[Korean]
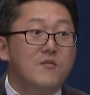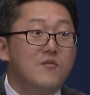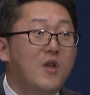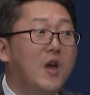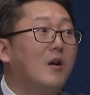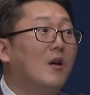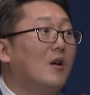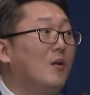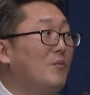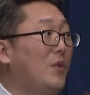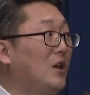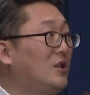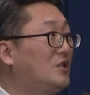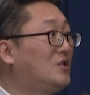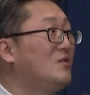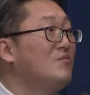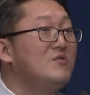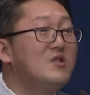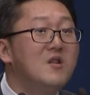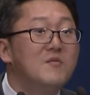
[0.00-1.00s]
내가 몇
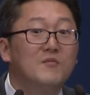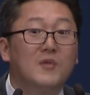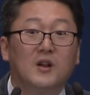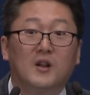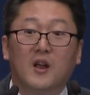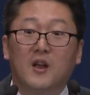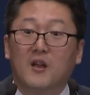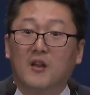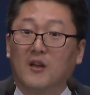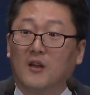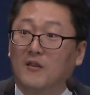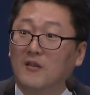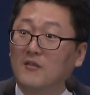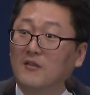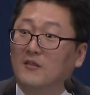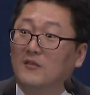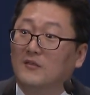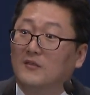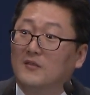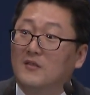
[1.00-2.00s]
십 년 만에
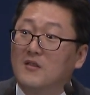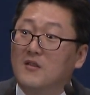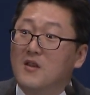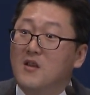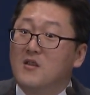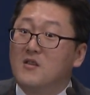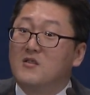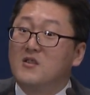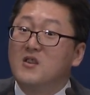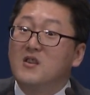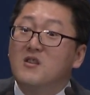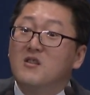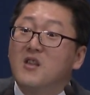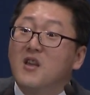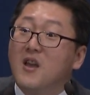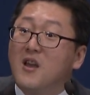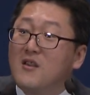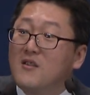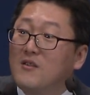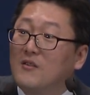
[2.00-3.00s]

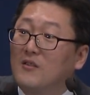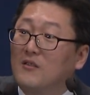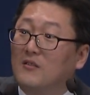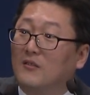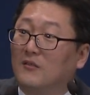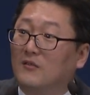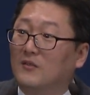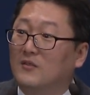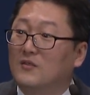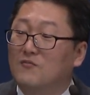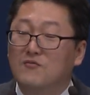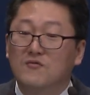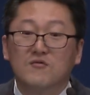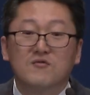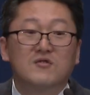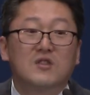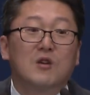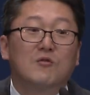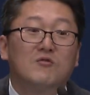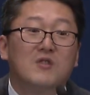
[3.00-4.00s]
시내에서
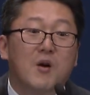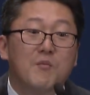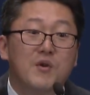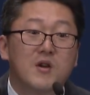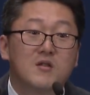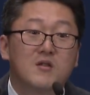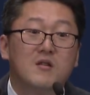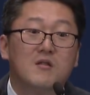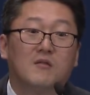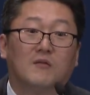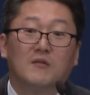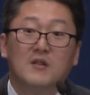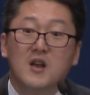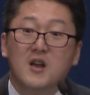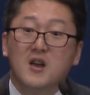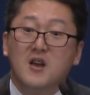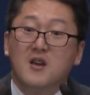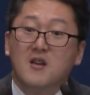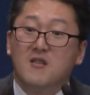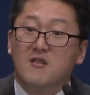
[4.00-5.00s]
우체국 앞에서
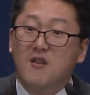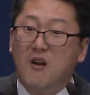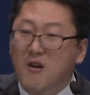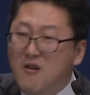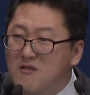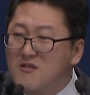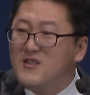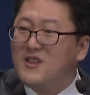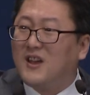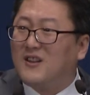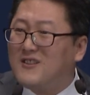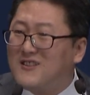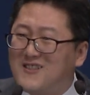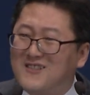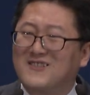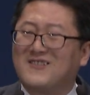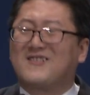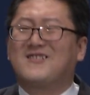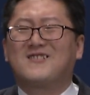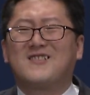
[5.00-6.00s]

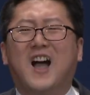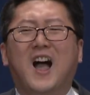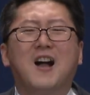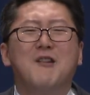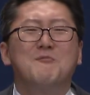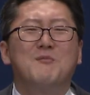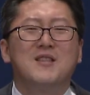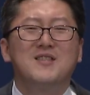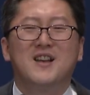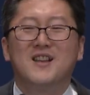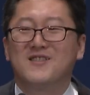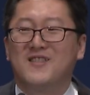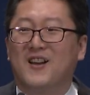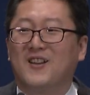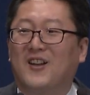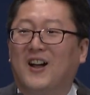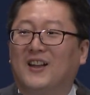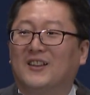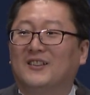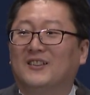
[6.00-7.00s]
영자를 딱
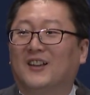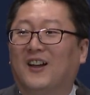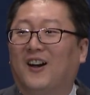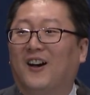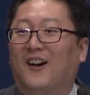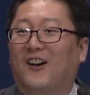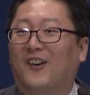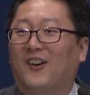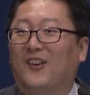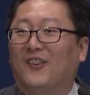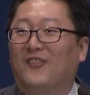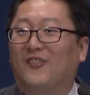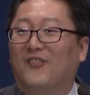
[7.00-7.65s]
만났단 거 아니냐.